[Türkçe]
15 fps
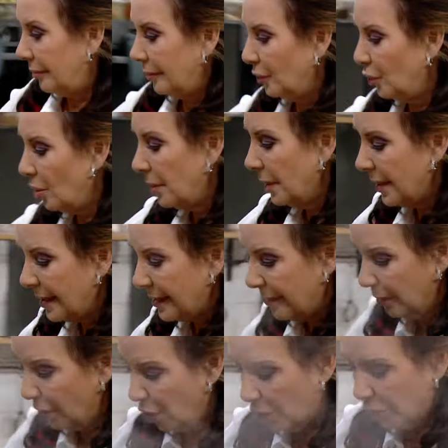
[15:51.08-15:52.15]

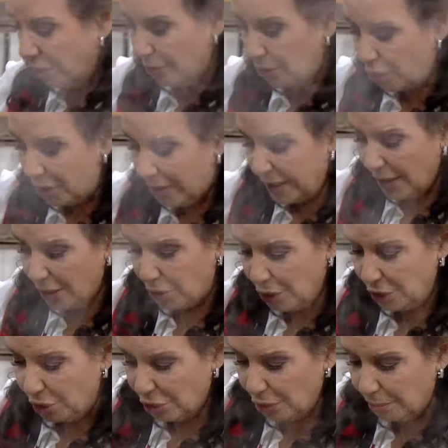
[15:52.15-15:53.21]
Domatesimi koydum. Sonra ne
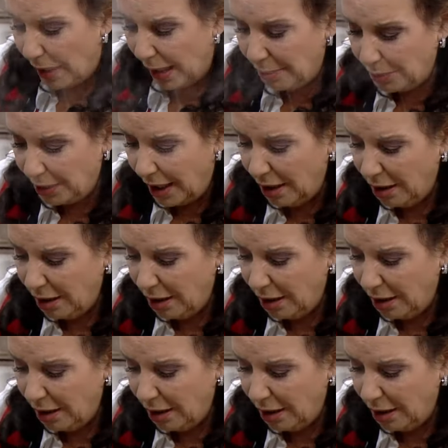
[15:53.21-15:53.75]
koyuyordum ben buna?